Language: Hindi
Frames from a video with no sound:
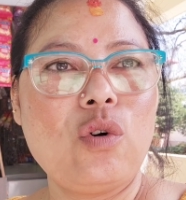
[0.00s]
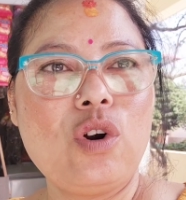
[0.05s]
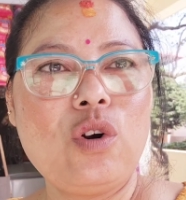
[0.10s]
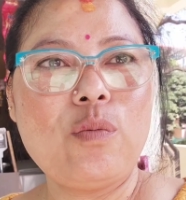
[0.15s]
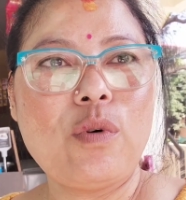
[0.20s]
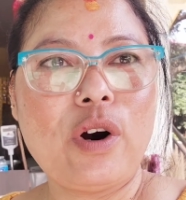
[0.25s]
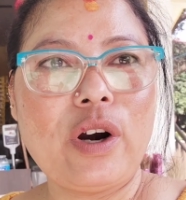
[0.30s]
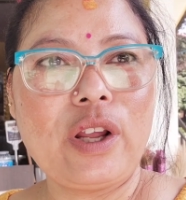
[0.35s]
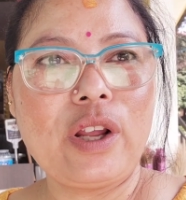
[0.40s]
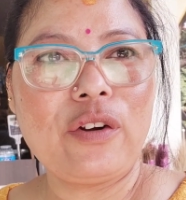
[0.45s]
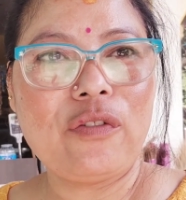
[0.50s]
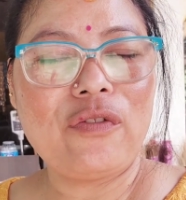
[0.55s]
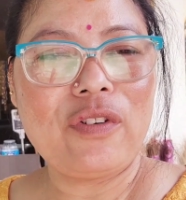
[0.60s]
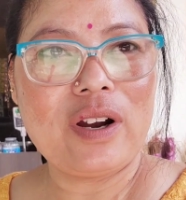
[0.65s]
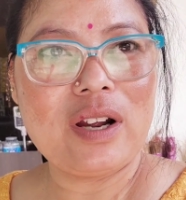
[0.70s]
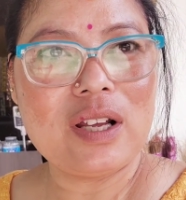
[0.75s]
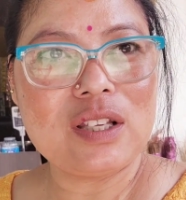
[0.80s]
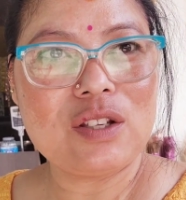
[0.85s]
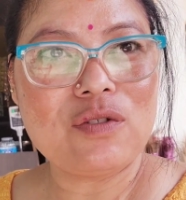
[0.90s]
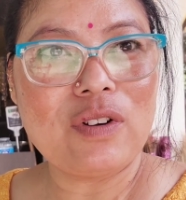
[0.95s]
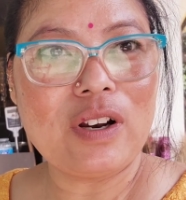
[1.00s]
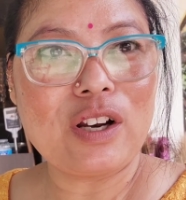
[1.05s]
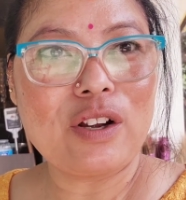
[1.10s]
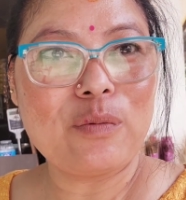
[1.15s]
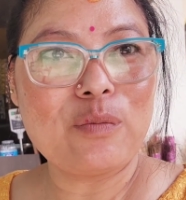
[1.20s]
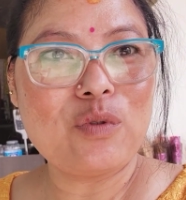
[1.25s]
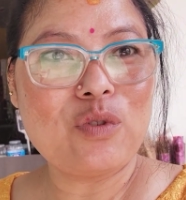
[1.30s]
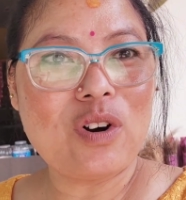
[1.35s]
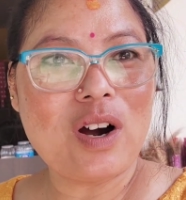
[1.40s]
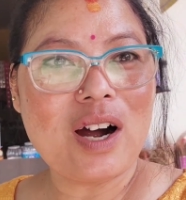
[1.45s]
मॉर्निंग फ्रेंड्स
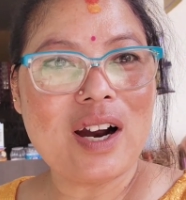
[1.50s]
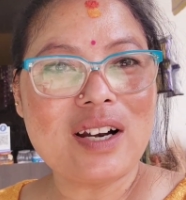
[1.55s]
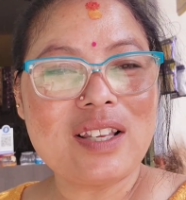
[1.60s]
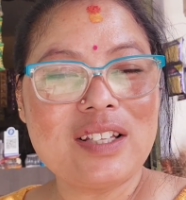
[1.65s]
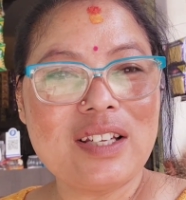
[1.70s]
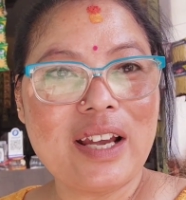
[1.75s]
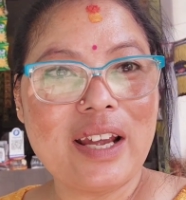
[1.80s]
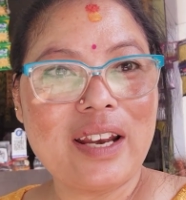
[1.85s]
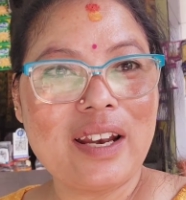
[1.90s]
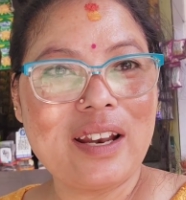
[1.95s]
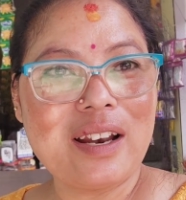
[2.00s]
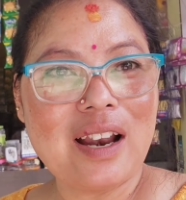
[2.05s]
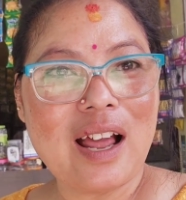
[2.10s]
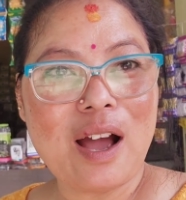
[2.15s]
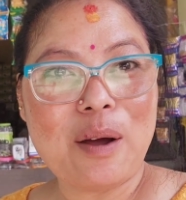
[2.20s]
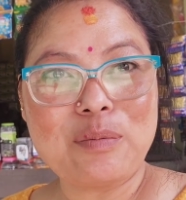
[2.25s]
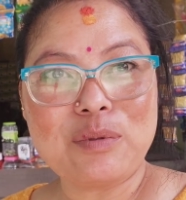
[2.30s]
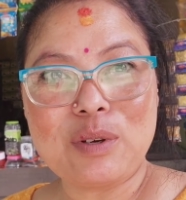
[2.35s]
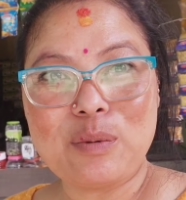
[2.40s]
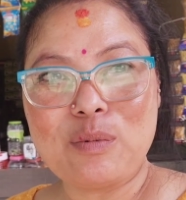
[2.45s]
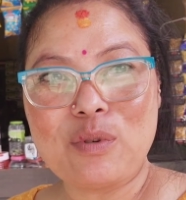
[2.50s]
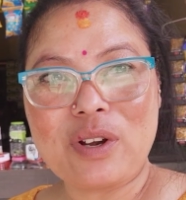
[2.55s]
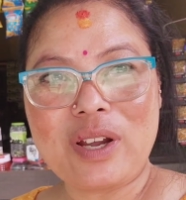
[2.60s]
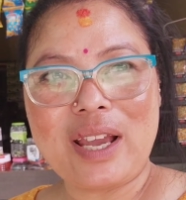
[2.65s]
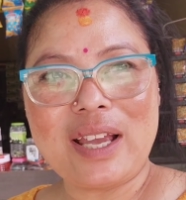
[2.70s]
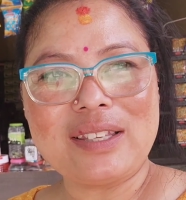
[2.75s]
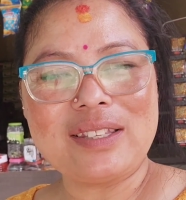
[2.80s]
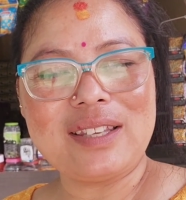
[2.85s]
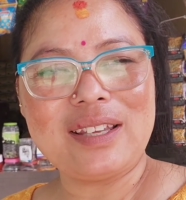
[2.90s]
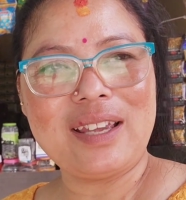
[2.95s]
वेलकम टू आवर चैनल आप सब लोग
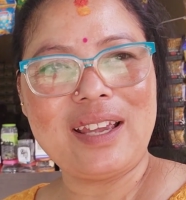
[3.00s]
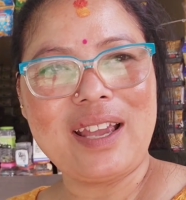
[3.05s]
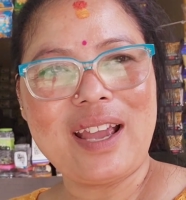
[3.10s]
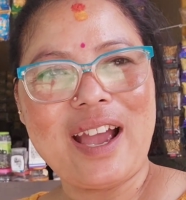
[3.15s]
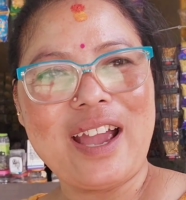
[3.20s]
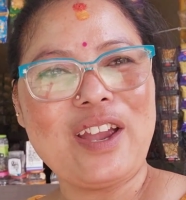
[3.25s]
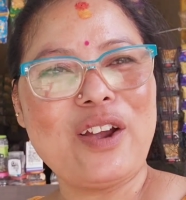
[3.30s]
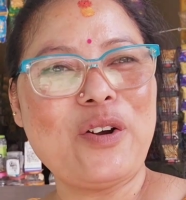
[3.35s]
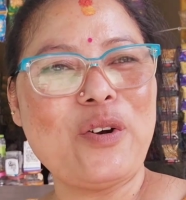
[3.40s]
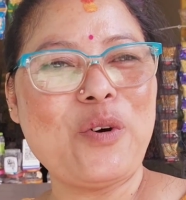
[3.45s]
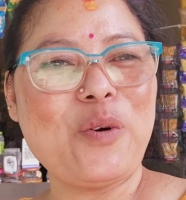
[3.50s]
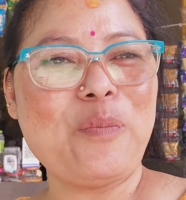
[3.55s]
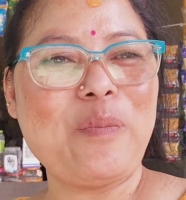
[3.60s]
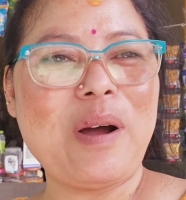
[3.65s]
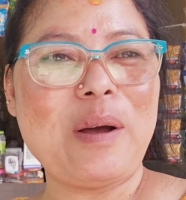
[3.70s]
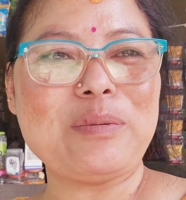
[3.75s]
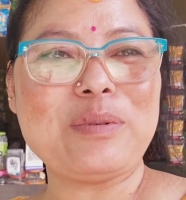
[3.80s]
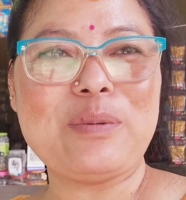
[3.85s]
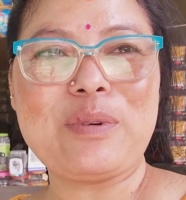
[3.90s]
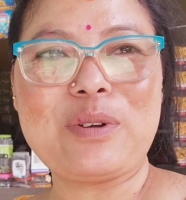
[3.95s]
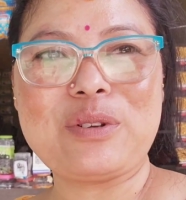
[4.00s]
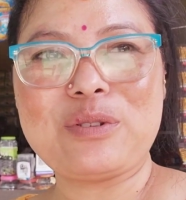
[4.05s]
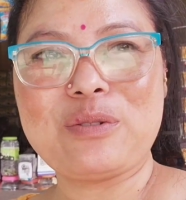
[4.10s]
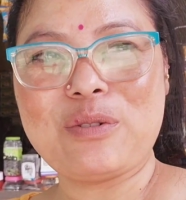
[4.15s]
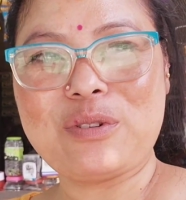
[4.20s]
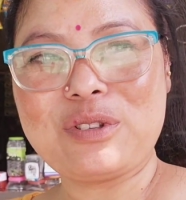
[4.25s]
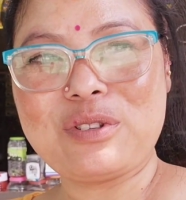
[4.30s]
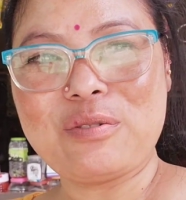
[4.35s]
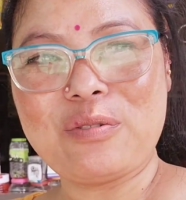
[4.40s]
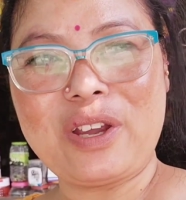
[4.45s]
कैसे हैं आई होप आप सब लोग
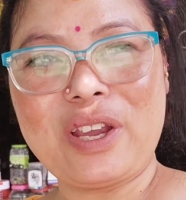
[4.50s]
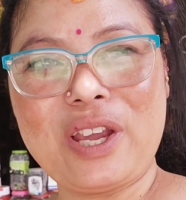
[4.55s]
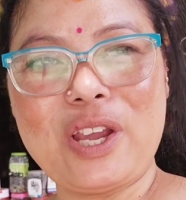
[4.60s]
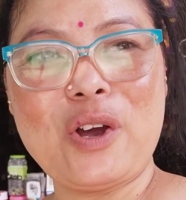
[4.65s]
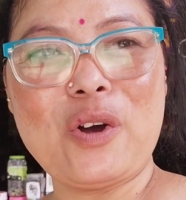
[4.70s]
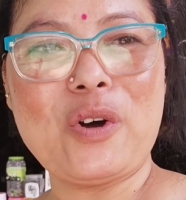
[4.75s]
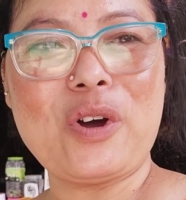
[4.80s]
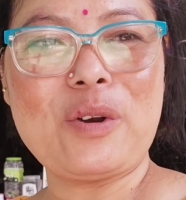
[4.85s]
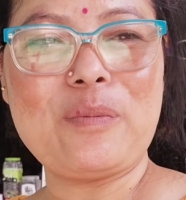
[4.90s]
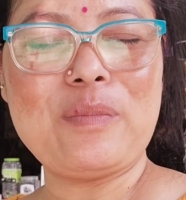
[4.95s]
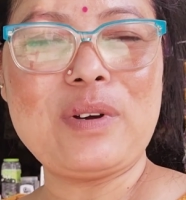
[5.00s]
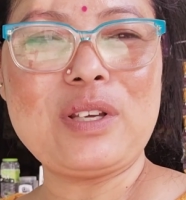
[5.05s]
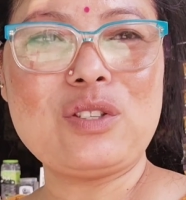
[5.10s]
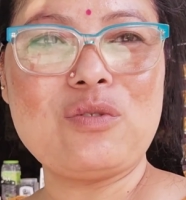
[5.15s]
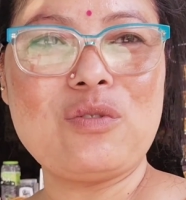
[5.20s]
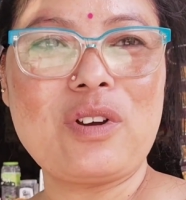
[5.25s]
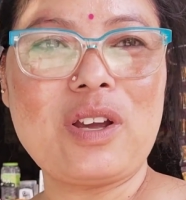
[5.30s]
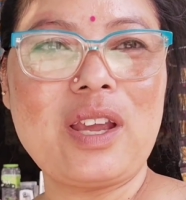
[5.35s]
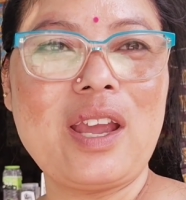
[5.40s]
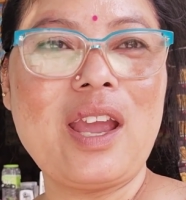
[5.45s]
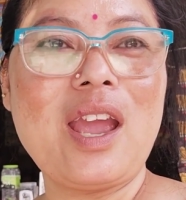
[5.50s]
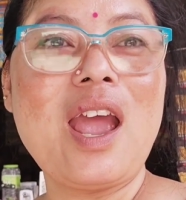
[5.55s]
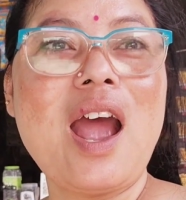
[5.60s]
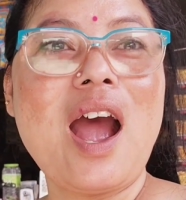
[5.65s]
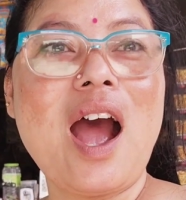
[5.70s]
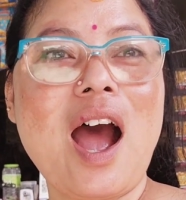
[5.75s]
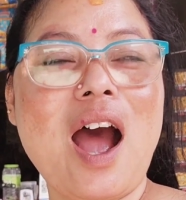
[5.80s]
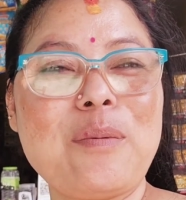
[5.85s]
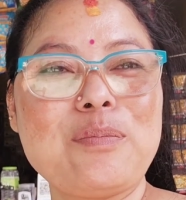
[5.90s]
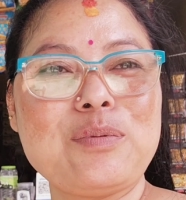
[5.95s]
स्वस्थ होंगे और मस्त होंगे
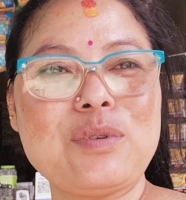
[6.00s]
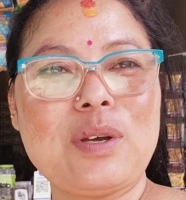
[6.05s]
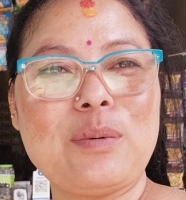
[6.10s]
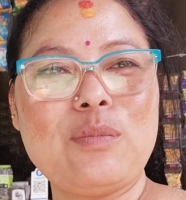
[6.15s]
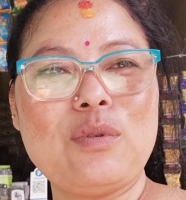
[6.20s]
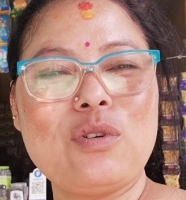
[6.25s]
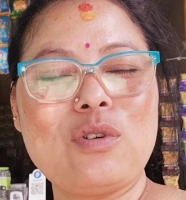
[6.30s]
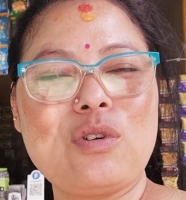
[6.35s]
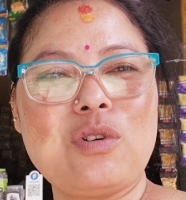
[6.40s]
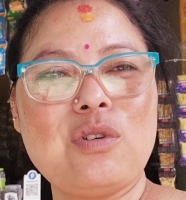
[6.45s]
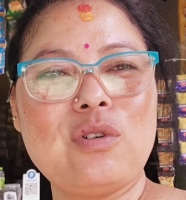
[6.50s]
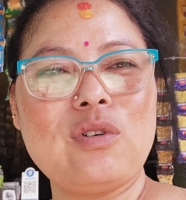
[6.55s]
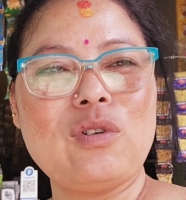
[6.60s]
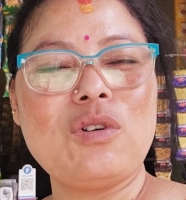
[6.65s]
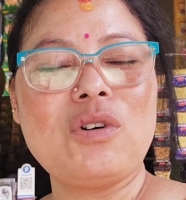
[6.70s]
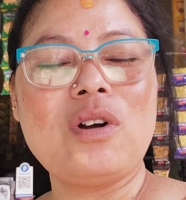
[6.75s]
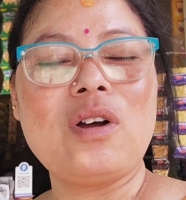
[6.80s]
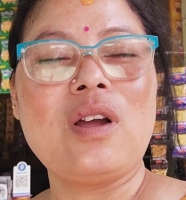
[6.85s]
आप सब लोग को